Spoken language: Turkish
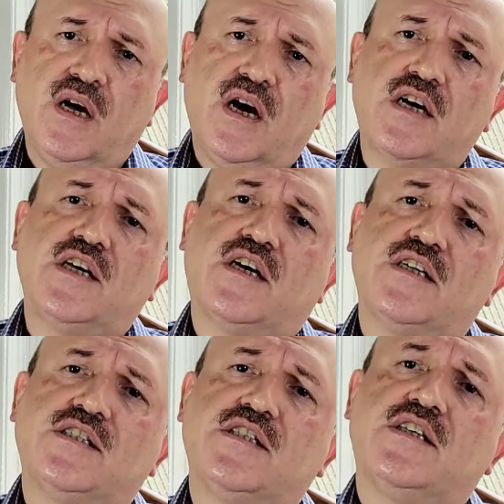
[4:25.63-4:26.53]

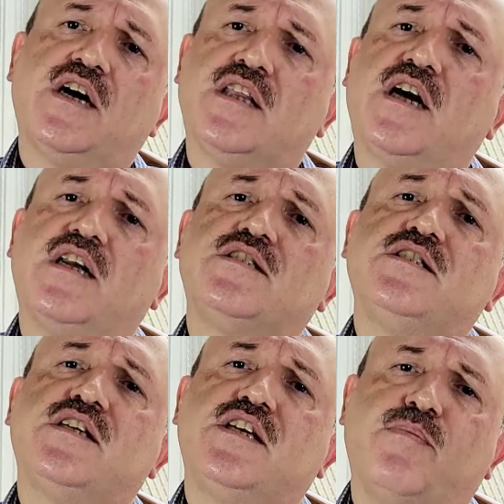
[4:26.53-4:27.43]
Hakikatsizlik,
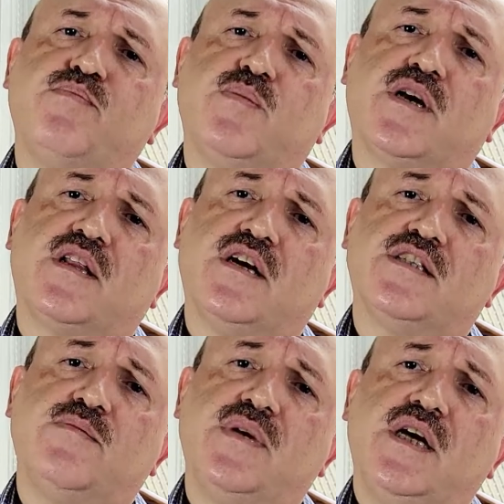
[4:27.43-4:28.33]
adaletsizlik yapmamak
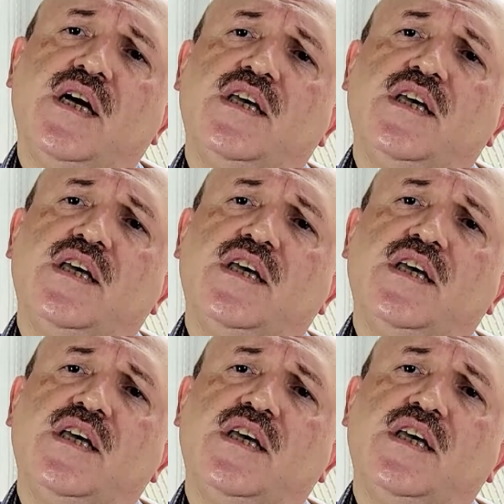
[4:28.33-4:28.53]
lazım.